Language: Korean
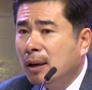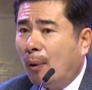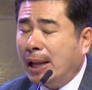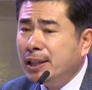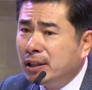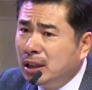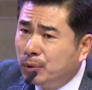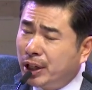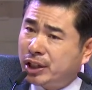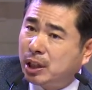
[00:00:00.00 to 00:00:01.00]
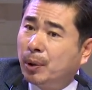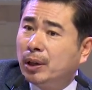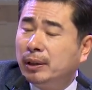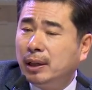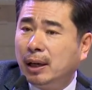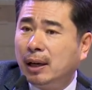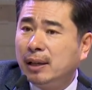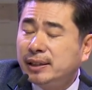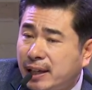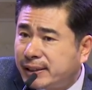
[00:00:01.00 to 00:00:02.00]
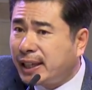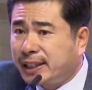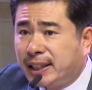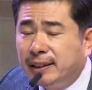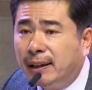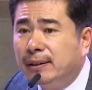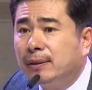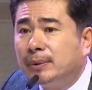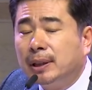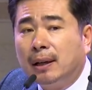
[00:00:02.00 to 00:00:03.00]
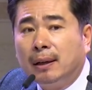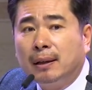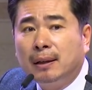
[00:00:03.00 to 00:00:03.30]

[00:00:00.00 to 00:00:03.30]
완전히 물에 집어넣는다. 착삭시킨다는 겁니다.